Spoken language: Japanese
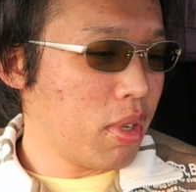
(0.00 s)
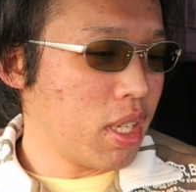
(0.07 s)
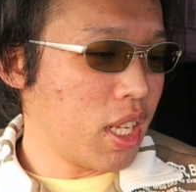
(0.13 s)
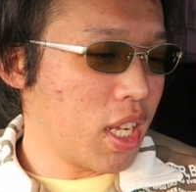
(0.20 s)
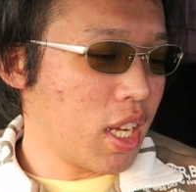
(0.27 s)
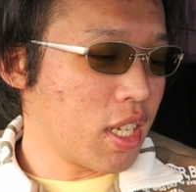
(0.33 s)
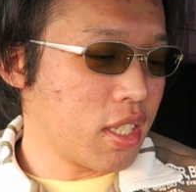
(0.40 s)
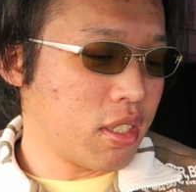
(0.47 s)
まあ
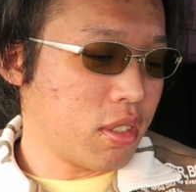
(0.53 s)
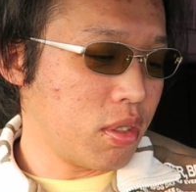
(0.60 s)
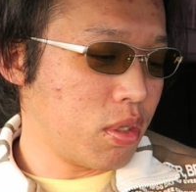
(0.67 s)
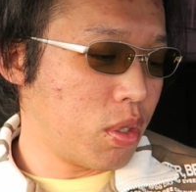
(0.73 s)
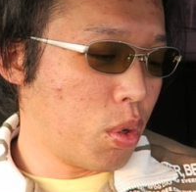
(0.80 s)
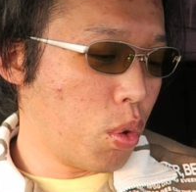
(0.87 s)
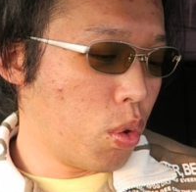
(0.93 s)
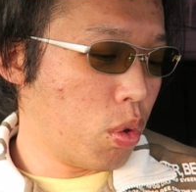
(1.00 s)
にかげつ
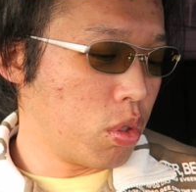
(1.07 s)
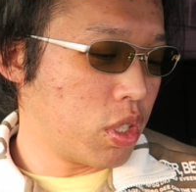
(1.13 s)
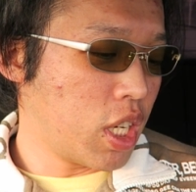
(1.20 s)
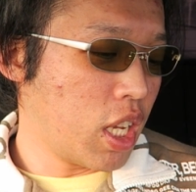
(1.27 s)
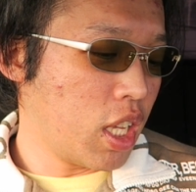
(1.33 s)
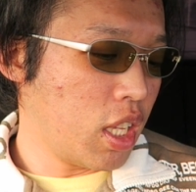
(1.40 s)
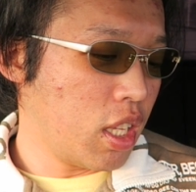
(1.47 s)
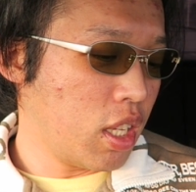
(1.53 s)
ごぐ
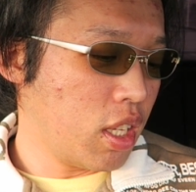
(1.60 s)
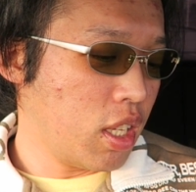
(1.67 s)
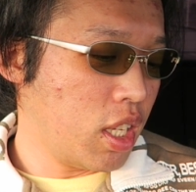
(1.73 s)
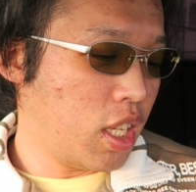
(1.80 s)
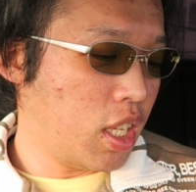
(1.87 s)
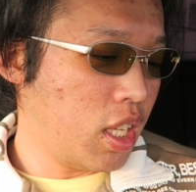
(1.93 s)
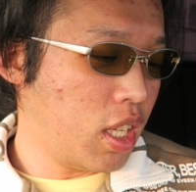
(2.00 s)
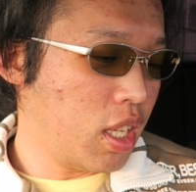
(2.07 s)
らい
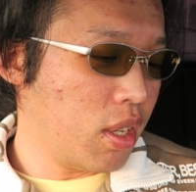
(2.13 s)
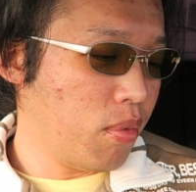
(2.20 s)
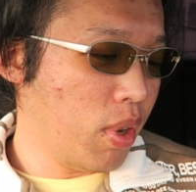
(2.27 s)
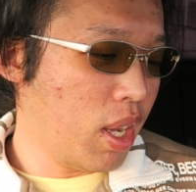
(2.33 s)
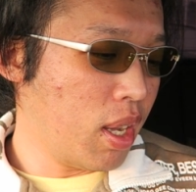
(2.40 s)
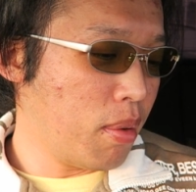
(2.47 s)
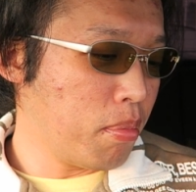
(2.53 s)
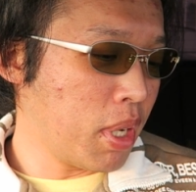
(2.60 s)
に
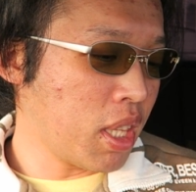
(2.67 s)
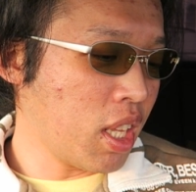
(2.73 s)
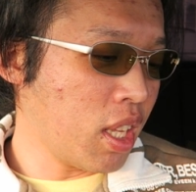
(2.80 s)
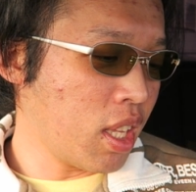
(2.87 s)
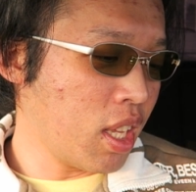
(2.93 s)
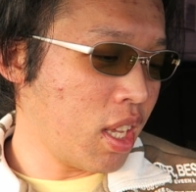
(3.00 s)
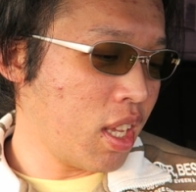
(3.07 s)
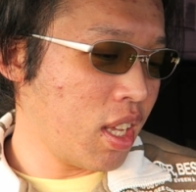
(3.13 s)
は、ま
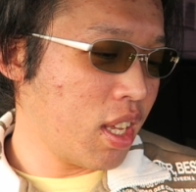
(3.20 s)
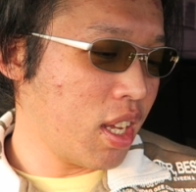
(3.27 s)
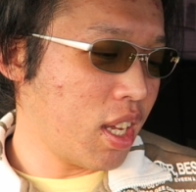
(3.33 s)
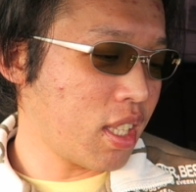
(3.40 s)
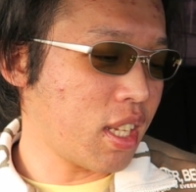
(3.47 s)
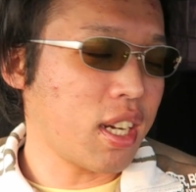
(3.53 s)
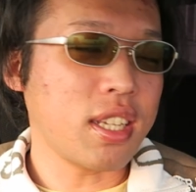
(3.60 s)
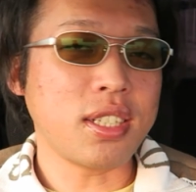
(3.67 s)
たね、
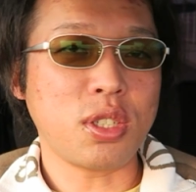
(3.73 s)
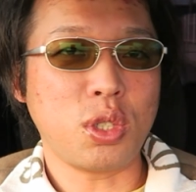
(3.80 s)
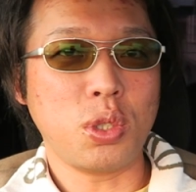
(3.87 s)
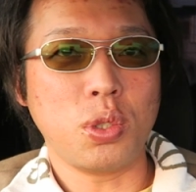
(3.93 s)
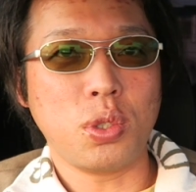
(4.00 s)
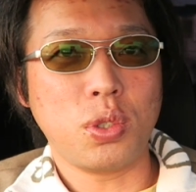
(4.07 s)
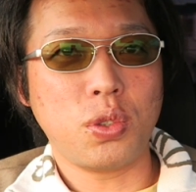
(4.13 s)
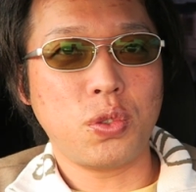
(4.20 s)
新し
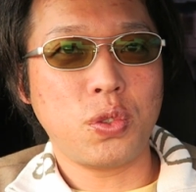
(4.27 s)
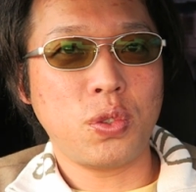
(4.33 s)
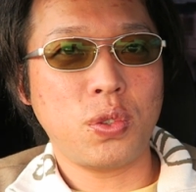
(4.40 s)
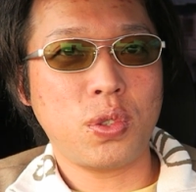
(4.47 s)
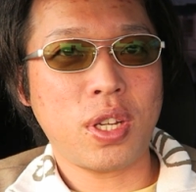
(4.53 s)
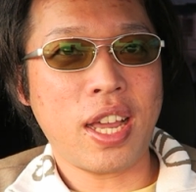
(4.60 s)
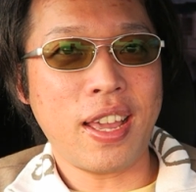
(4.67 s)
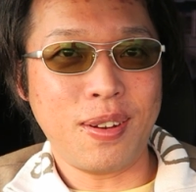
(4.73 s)
く
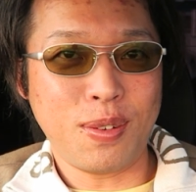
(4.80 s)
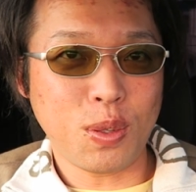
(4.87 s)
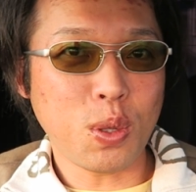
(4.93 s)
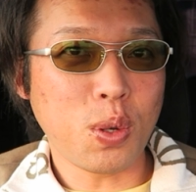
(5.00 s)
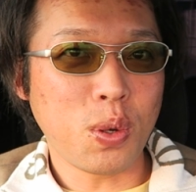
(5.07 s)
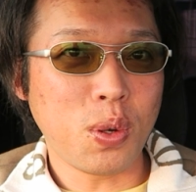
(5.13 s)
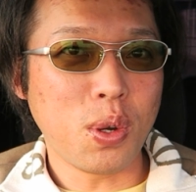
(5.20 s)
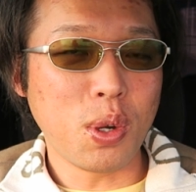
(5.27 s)
買える
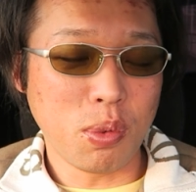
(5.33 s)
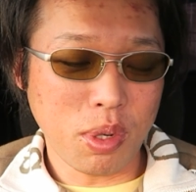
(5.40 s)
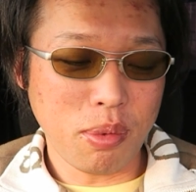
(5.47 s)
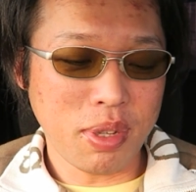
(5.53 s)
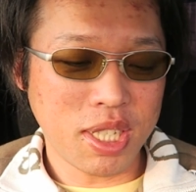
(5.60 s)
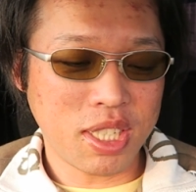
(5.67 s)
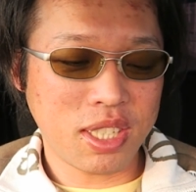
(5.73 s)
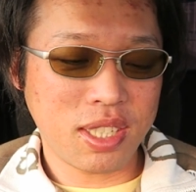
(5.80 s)
と思い
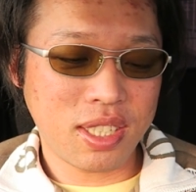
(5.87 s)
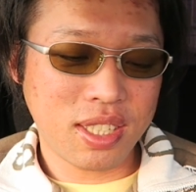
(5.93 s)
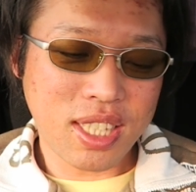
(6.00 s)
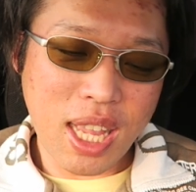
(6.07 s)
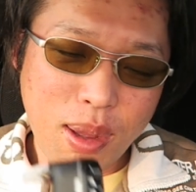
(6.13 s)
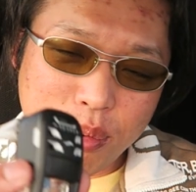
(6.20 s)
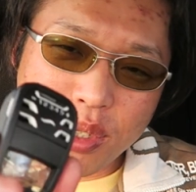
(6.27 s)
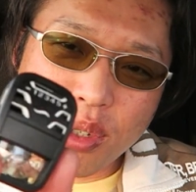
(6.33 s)
ます。
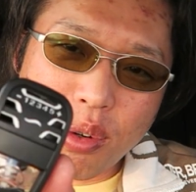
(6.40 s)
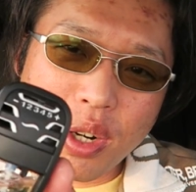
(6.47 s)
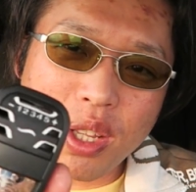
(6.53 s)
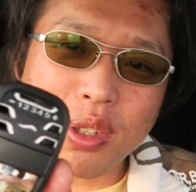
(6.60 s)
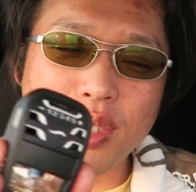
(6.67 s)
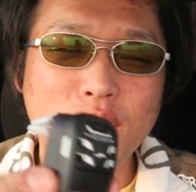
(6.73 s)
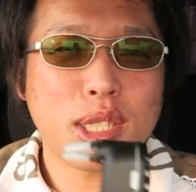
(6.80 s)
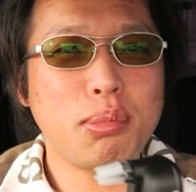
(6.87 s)
多分これ
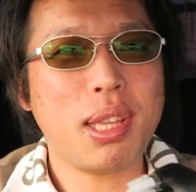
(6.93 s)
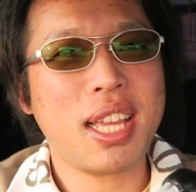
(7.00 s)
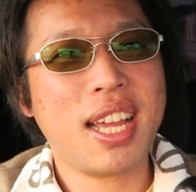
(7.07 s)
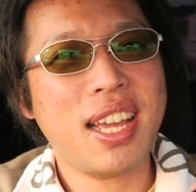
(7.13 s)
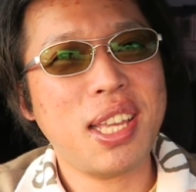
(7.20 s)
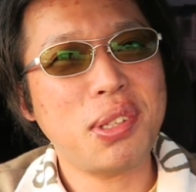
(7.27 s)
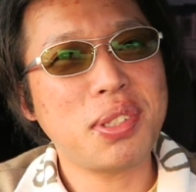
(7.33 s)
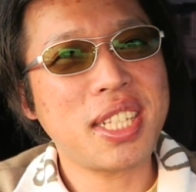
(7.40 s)
の詰め
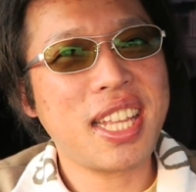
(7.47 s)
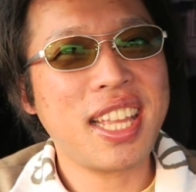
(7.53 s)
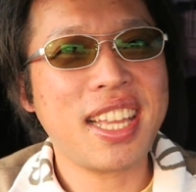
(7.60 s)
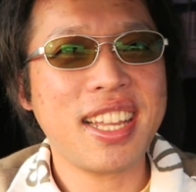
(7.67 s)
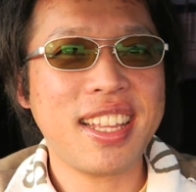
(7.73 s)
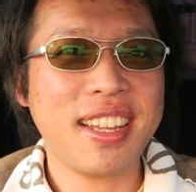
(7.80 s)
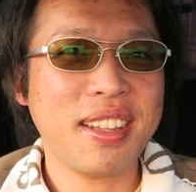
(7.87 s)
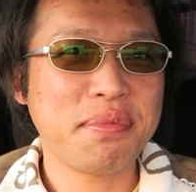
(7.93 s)
替えようじゃない
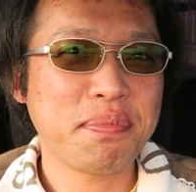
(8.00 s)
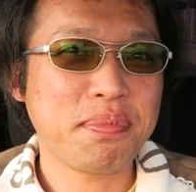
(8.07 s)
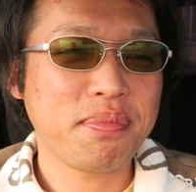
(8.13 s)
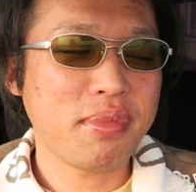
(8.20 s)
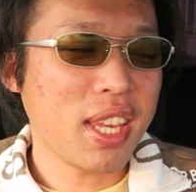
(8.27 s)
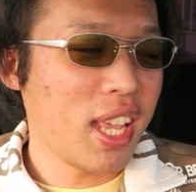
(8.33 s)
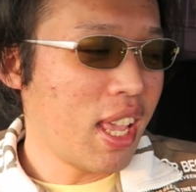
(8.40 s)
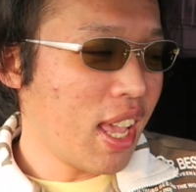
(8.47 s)
かな。
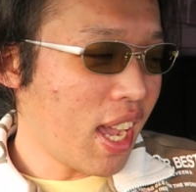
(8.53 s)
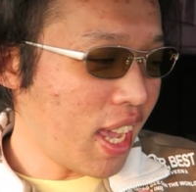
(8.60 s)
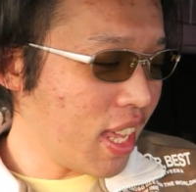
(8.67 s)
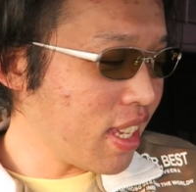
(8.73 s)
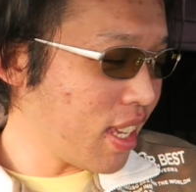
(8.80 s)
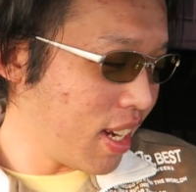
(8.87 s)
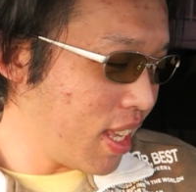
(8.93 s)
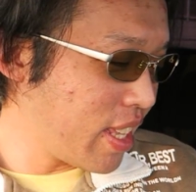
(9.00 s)

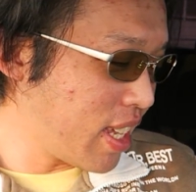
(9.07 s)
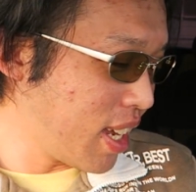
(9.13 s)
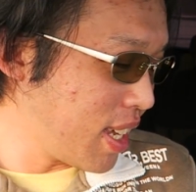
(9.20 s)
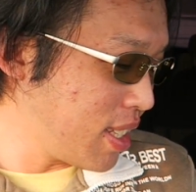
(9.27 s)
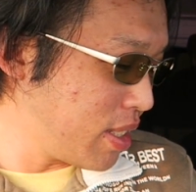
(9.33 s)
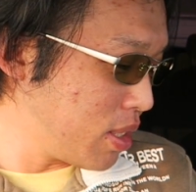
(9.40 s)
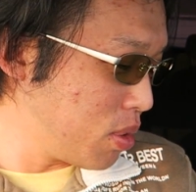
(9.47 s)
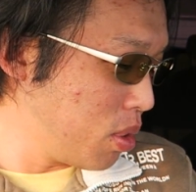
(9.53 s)
早ければいっか
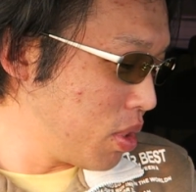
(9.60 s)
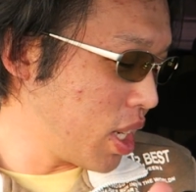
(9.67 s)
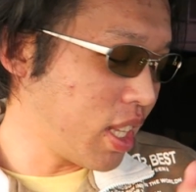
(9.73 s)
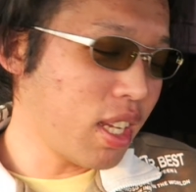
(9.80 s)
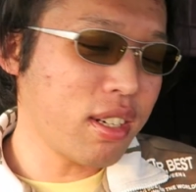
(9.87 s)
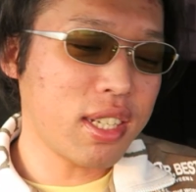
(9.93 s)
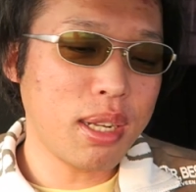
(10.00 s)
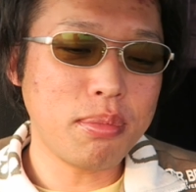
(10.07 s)
げつごぐらい
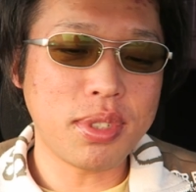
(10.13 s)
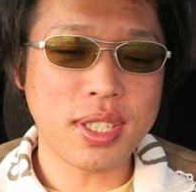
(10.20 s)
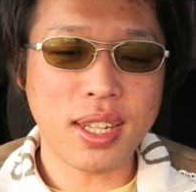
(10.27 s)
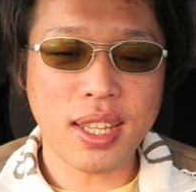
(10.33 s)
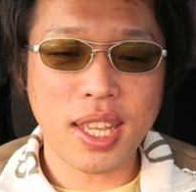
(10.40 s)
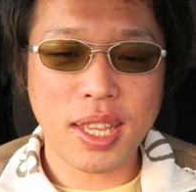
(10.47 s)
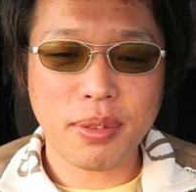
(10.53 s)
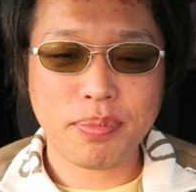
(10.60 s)
になるかもし
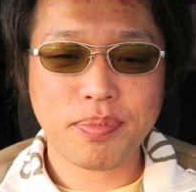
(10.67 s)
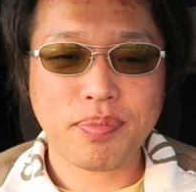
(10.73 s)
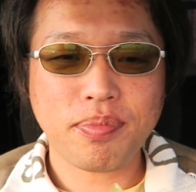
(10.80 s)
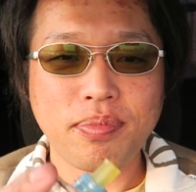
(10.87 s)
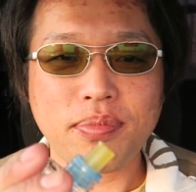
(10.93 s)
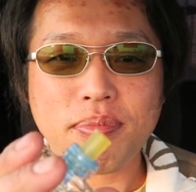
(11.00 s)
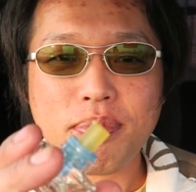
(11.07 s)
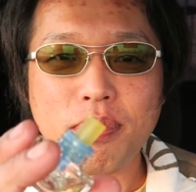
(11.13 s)
れない。
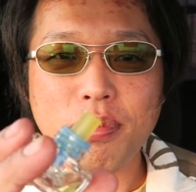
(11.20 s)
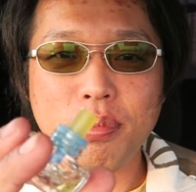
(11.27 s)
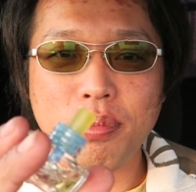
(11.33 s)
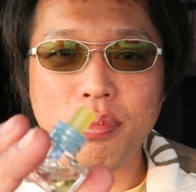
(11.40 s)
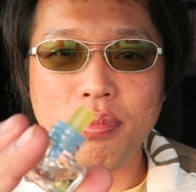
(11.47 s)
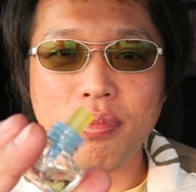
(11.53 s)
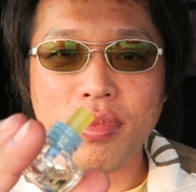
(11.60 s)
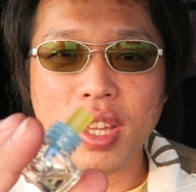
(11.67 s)
う
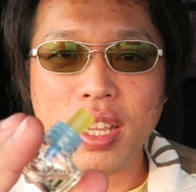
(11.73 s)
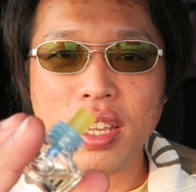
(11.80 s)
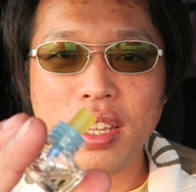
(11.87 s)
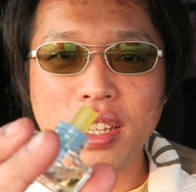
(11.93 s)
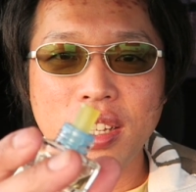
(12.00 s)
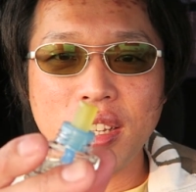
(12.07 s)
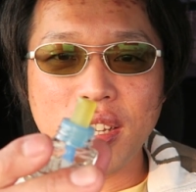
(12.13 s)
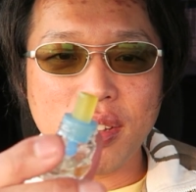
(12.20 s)
ん。も
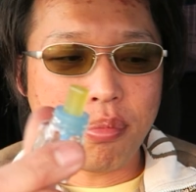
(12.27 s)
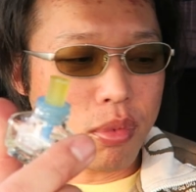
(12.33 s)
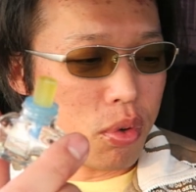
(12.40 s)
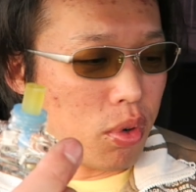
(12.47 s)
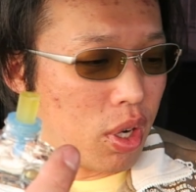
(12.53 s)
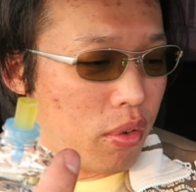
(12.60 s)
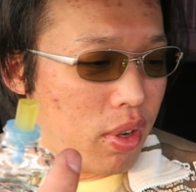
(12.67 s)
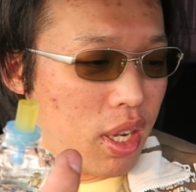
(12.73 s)
う
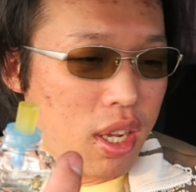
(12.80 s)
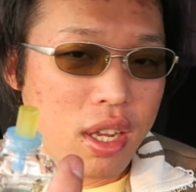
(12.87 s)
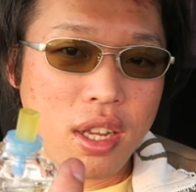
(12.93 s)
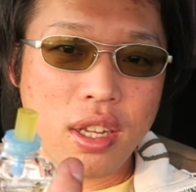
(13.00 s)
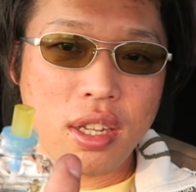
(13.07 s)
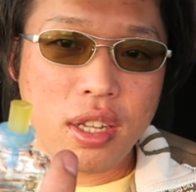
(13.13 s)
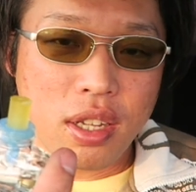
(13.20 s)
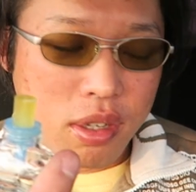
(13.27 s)
これは、
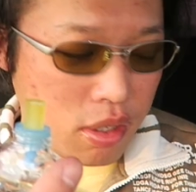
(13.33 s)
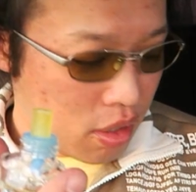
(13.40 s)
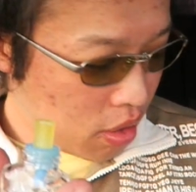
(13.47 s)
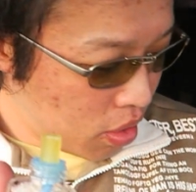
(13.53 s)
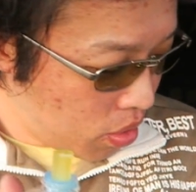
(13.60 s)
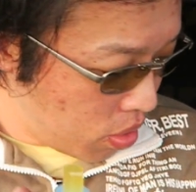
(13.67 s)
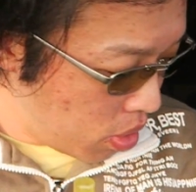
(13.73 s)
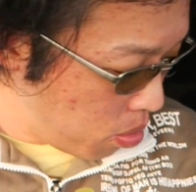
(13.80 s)

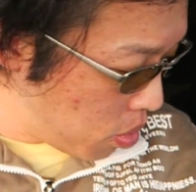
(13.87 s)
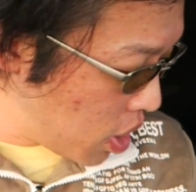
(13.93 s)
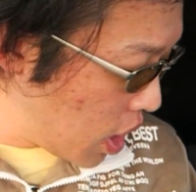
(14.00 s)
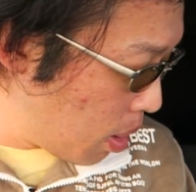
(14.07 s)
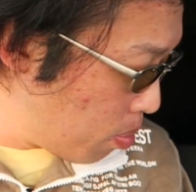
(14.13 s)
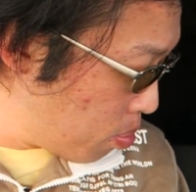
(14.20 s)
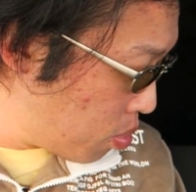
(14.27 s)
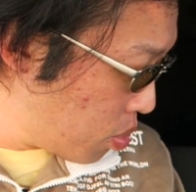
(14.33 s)
これも
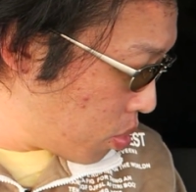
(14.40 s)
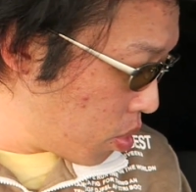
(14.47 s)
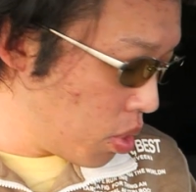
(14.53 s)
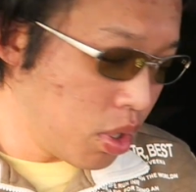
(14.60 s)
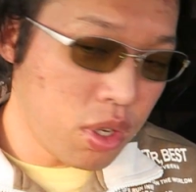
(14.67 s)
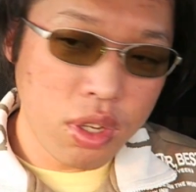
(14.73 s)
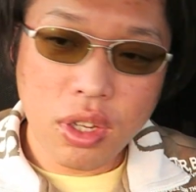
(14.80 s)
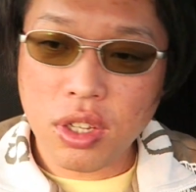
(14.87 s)
キャップを、